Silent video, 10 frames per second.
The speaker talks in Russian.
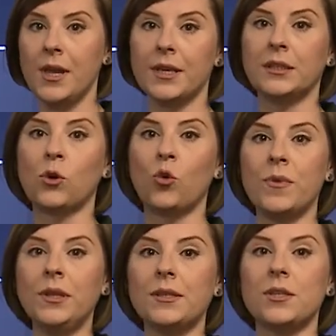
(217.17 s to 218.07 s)
Их
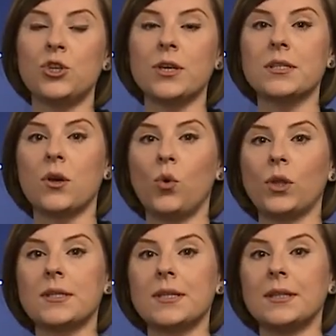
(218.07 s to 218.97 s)
документы сейчас
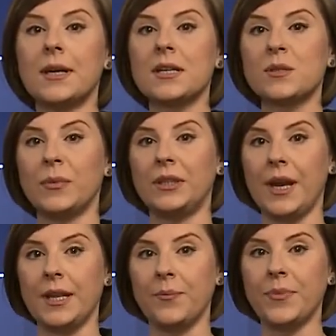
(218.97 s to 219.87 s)
находятся на
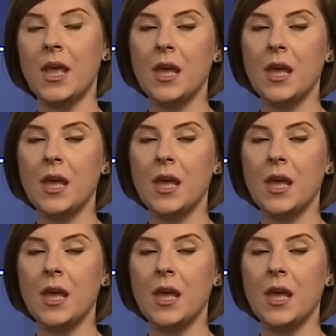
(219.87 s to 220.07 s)
рассмотрении.